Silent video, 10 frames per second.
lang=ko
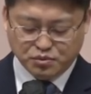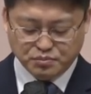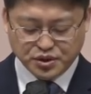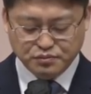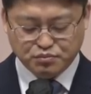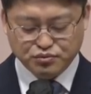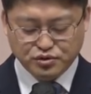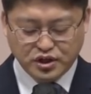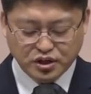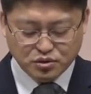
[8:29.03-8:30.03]
보면
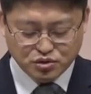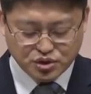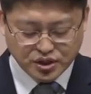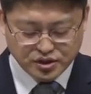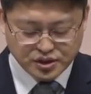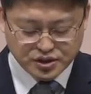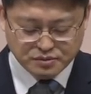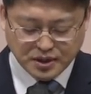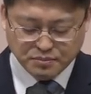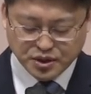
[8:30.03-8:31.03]
분을 내어도 죄를
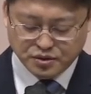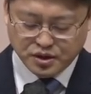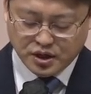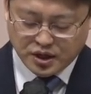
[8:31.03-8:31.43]
짓지 말며